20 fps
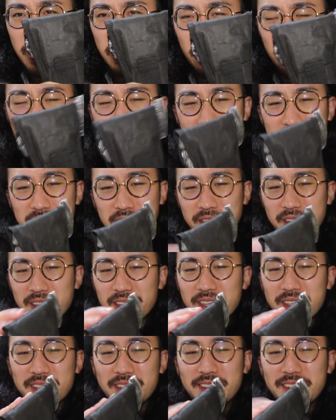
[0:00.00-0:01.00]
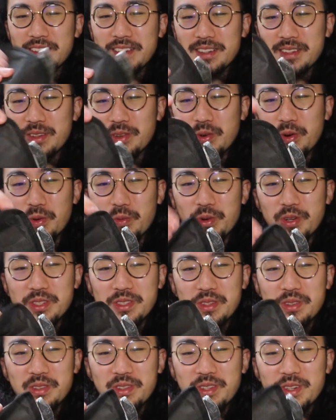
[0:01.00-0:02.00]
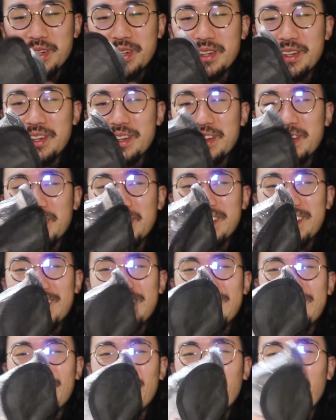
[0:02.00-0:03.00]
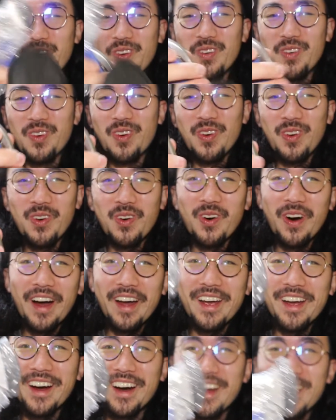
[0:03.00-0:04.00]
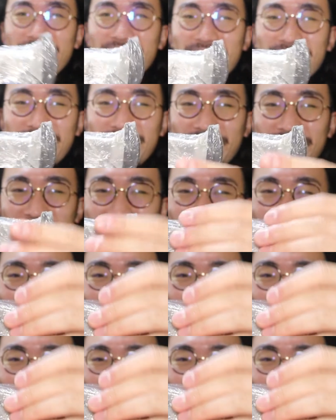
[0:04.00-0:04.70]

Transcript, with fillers: 表記ですかね重いですよおおおはいはいはいはいな